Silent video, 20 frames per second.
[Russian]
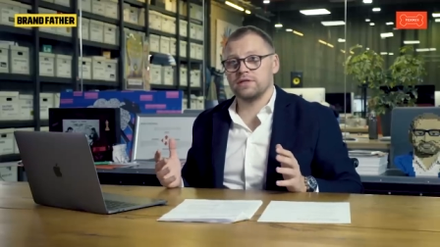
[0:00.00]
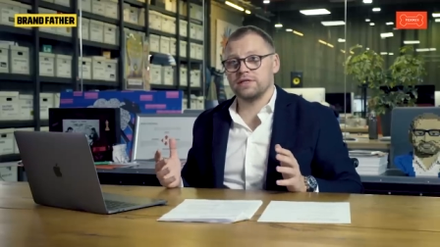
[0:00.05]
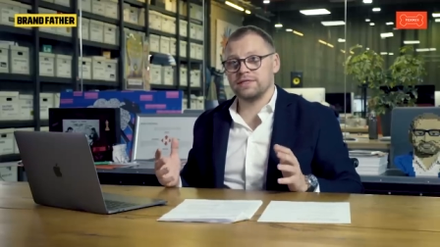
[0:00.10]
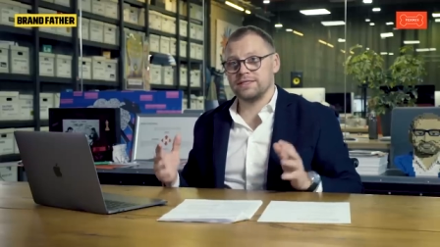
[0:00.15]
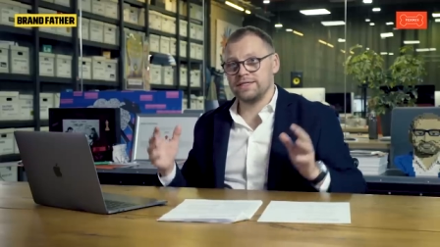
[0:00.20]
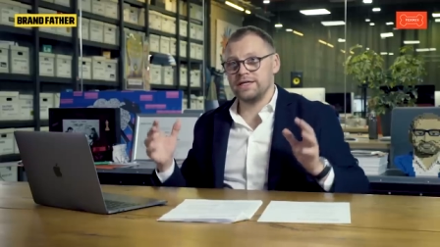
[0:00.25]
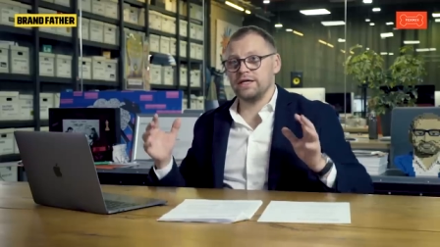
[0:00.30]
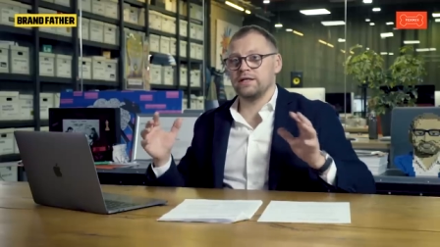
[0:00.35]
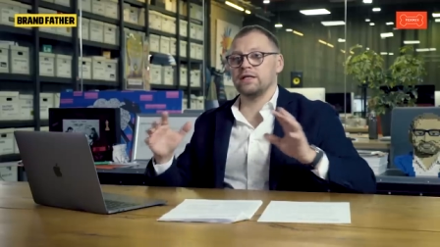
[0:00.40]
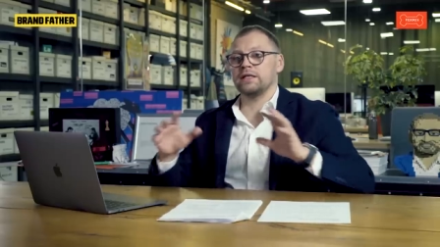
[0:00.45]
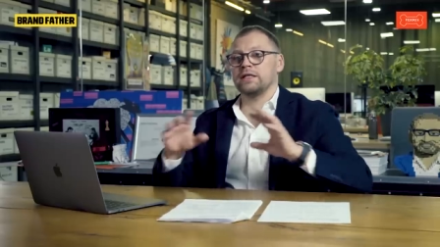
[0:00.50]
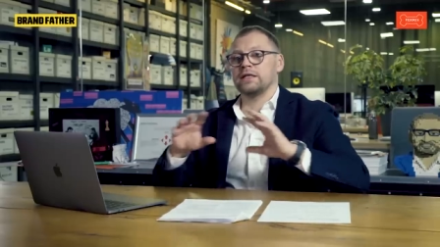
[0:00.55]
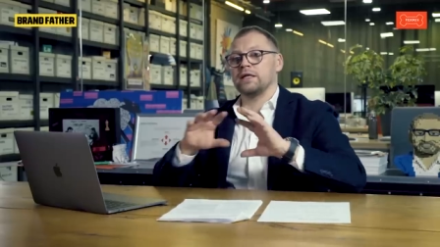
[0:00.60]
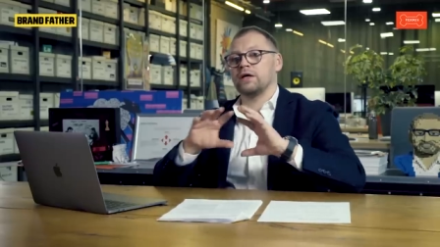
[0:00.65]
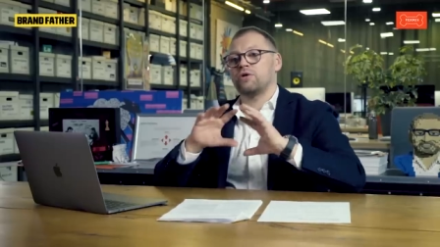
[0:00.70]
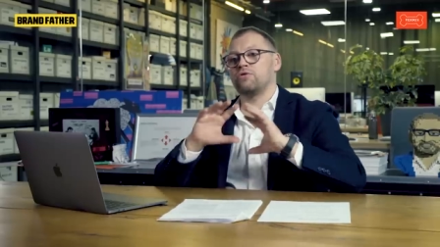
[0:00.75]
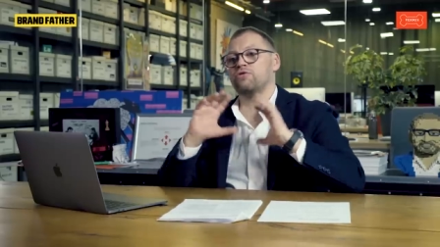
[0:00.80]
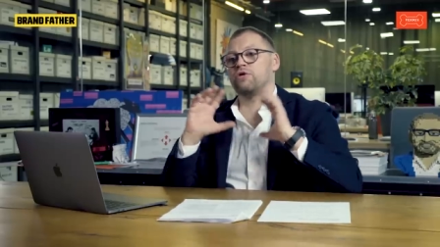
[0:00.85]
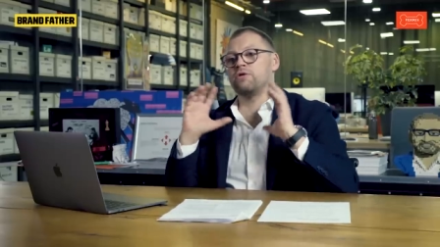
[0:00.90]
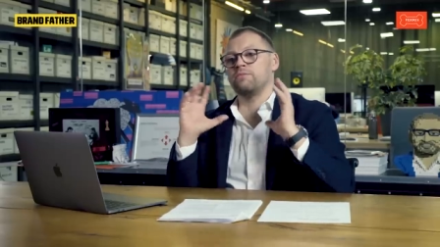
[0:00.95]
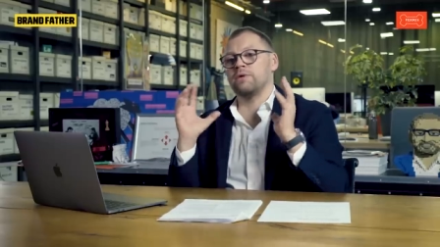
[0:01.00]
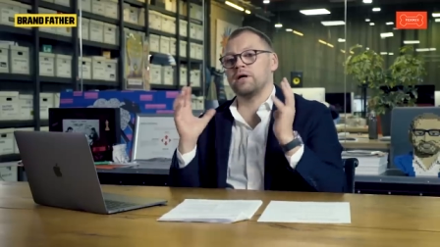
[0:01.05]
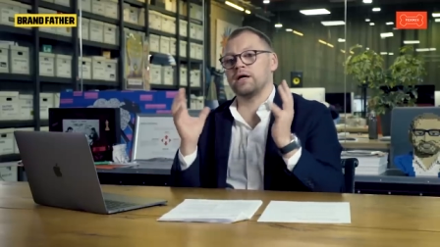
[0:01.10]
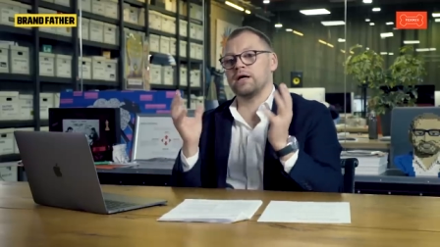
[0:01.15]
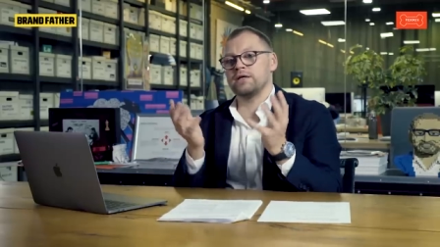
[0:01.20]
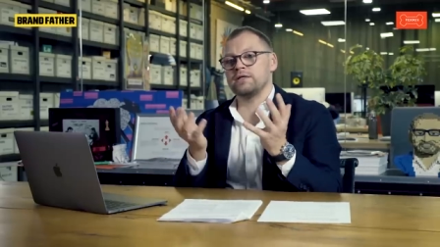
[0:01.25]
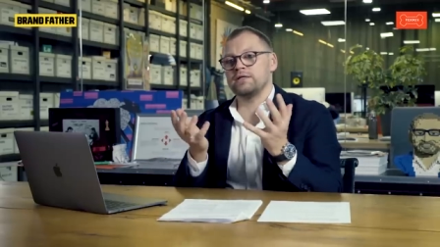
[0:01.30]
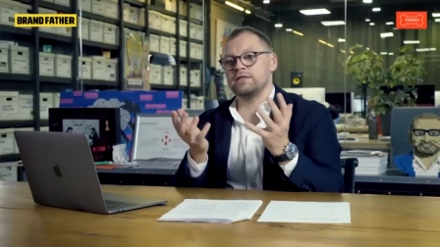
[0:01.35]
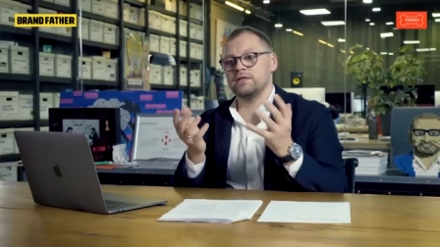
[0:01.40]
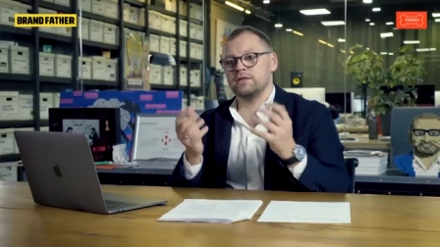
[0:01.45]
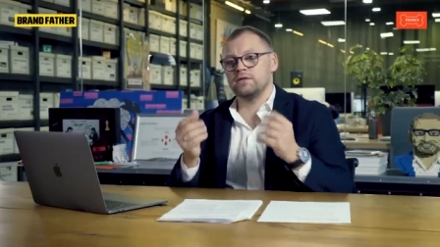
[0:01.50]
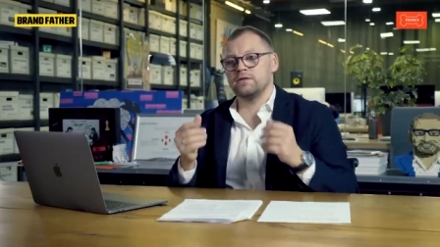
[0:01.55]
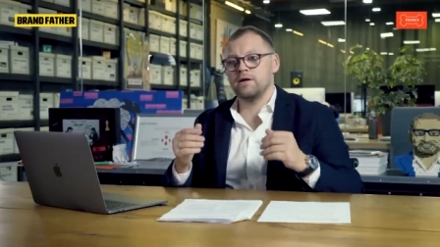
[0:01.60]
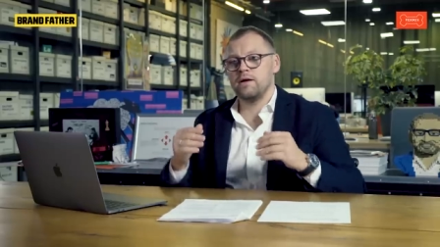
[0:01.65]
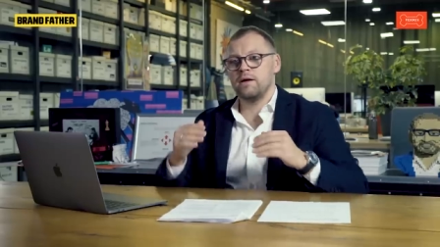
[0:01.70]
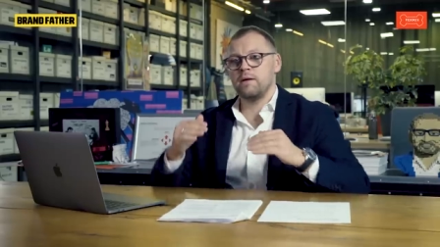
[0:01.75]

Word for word: сделать такой магазин